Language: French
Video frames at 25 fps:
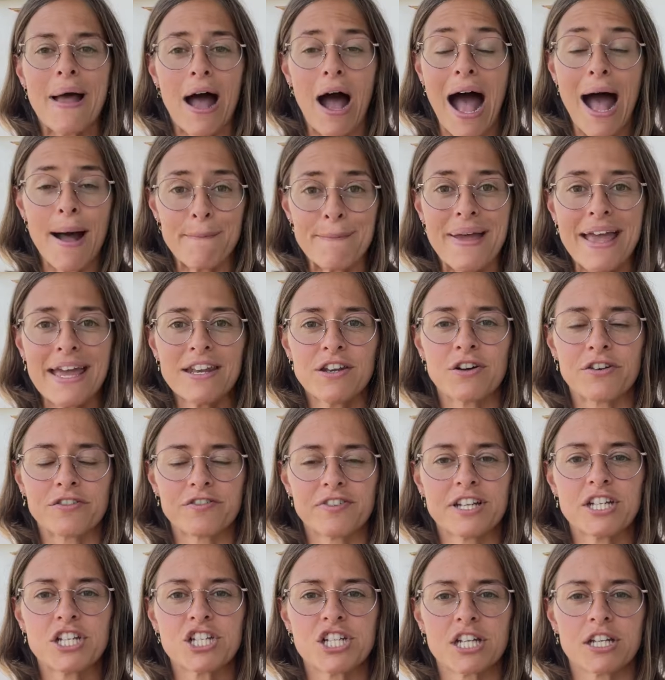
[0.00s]
amène en
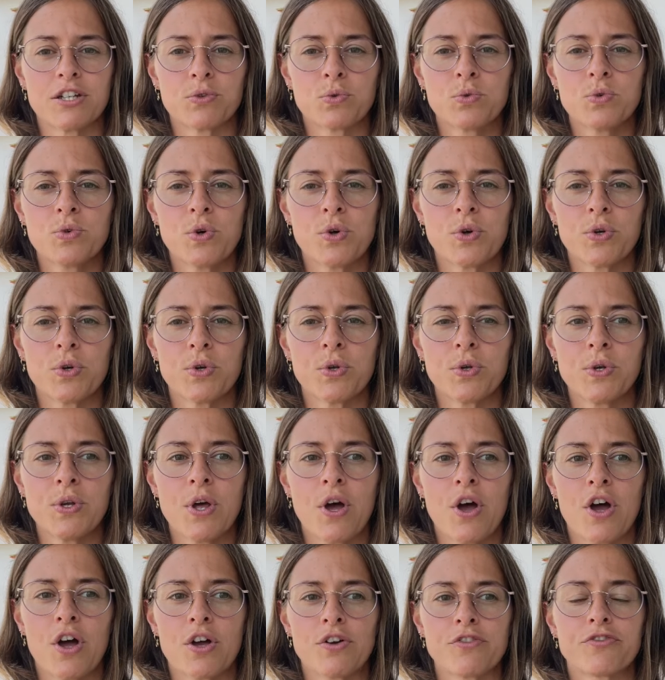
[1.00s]
fait chez nous
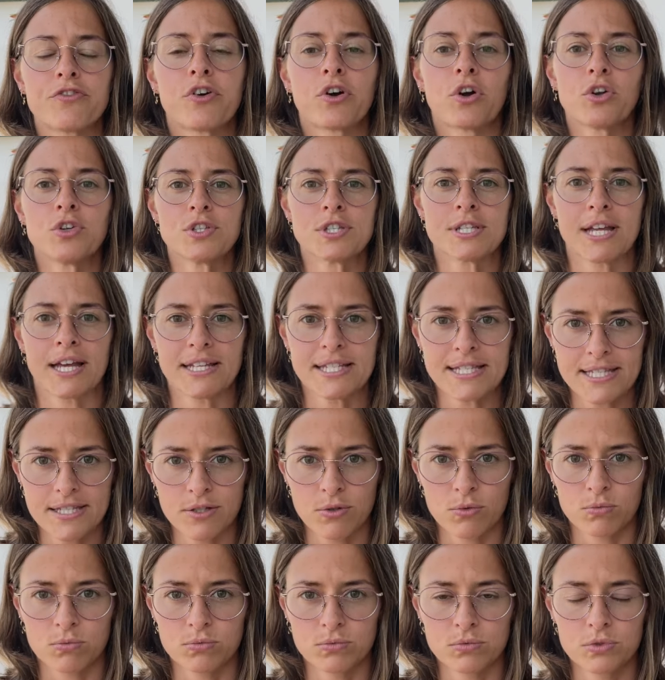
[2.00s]
une
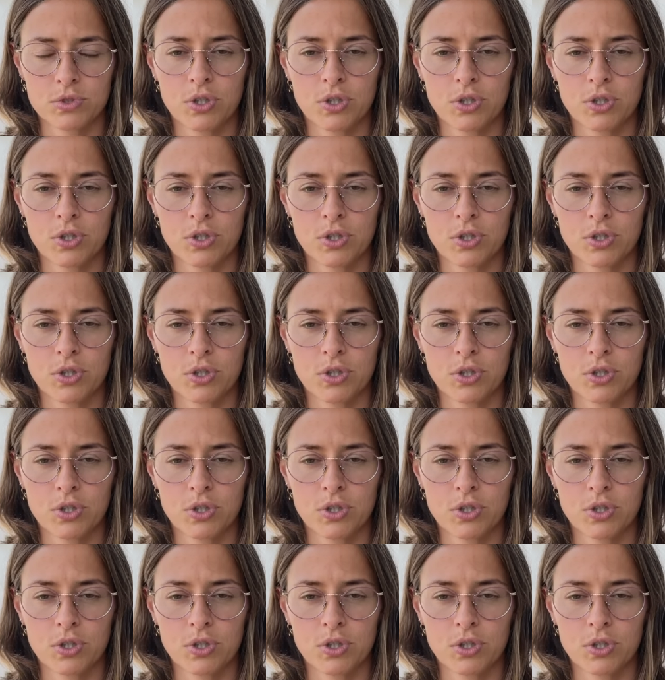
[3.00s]
frustration,